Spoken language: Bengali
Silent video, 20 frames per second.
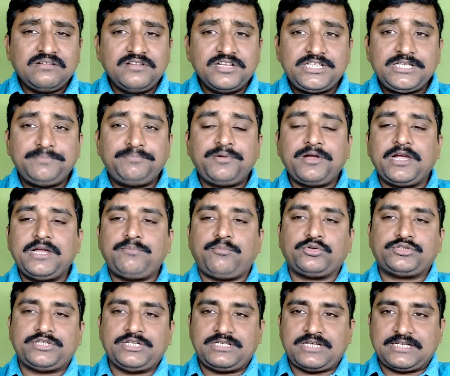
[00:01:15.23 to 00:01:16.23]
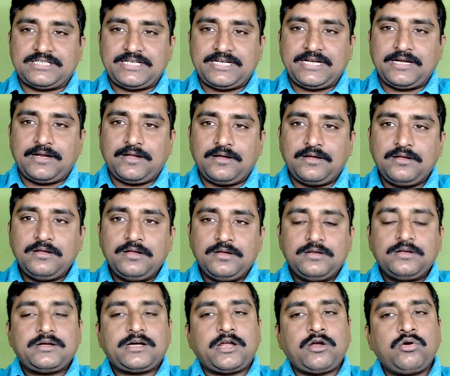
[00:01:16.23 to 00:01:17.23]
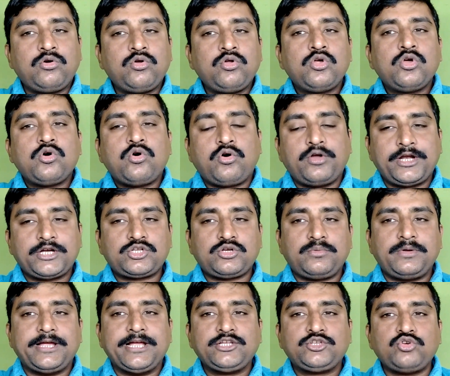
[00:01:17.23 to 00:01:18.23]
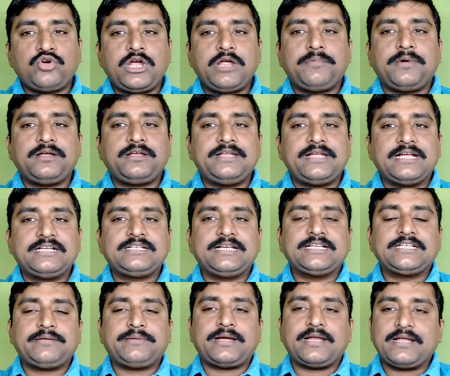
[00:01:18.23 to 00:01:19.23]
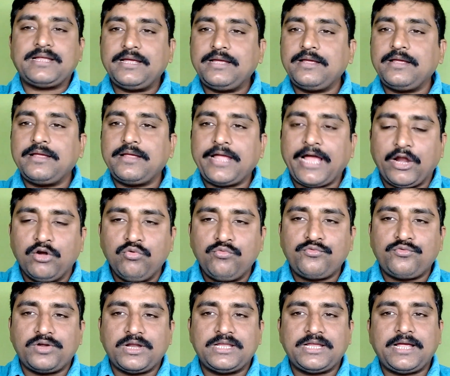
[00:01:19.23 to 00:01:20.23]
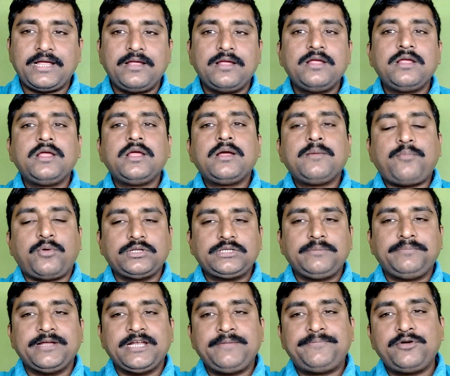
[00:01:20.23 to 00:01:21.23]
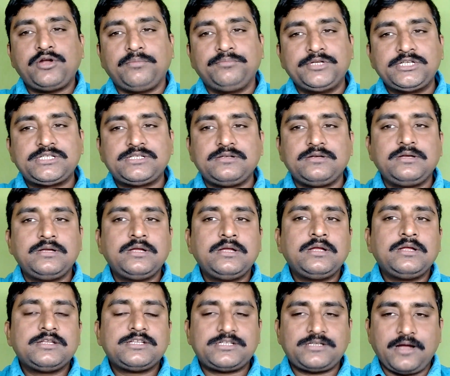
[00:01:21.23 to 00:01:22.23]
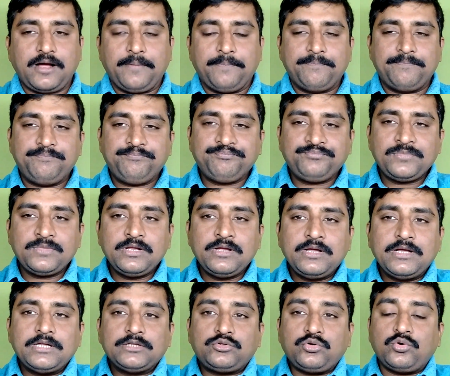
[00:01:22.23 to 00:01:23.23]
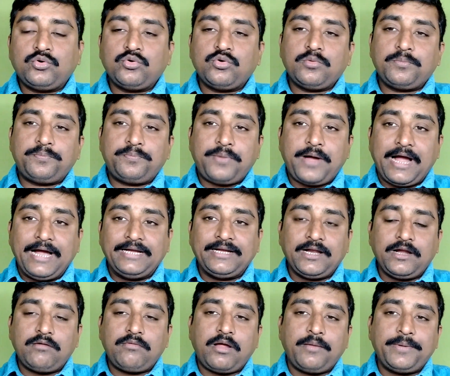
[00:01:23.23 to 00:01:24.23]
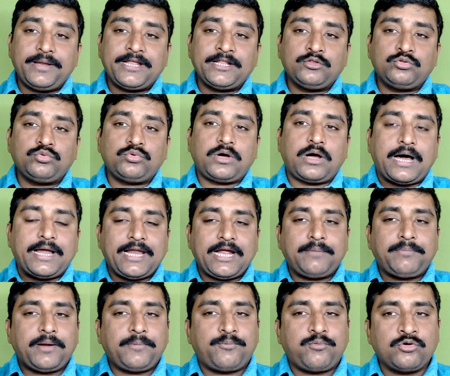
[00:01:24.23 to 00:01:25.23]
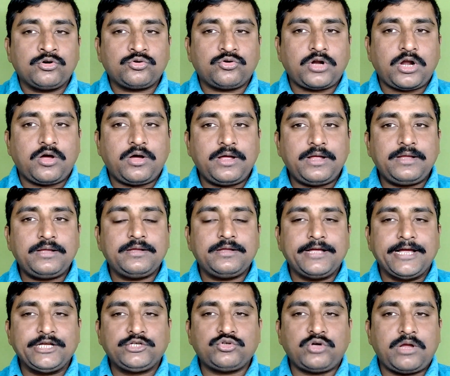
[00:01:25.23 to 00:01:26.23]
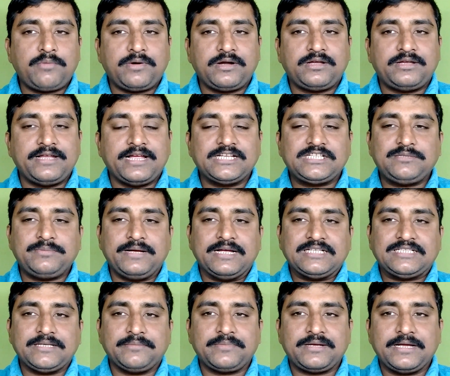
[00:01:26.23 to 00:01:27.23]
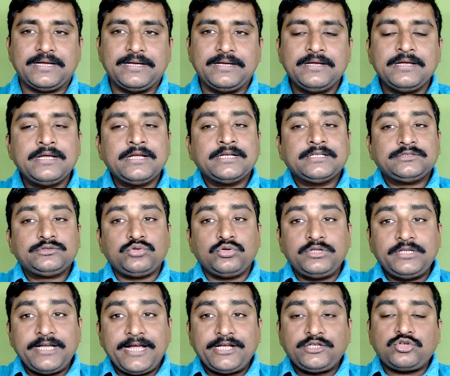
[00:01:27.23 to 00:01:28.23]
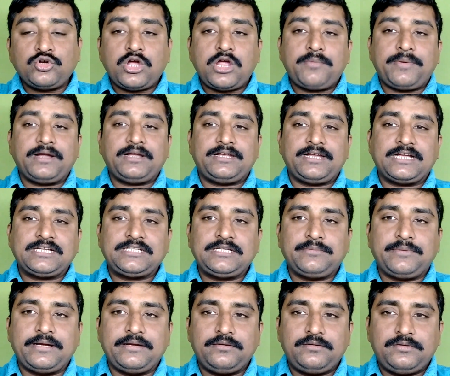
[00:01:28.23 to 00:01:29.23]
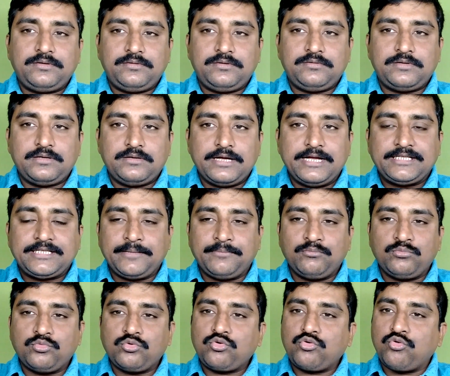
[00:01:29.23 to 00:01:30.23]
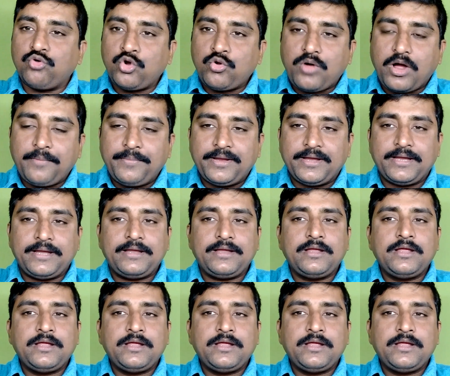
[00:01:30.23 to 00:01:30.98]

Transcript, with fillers: ডিসিপ্লিনারি প্রসিডিংস আছে কি না কারণ অনেক সময় এইচওয়াই বা টিআইসি এইচএম এটাকে অ্যালুভ করে যায় ফর দি বেনিফিট অফ দিস স্টাফ তো ফাইনালভাবে কিন্তু আরেকবার ফোন করা হয় এইচওয়াই বা টিআইসি বা এইচএমকে যদি এইচ ওয়াই বাই ডিআইসি বাই এম কোনোভাবে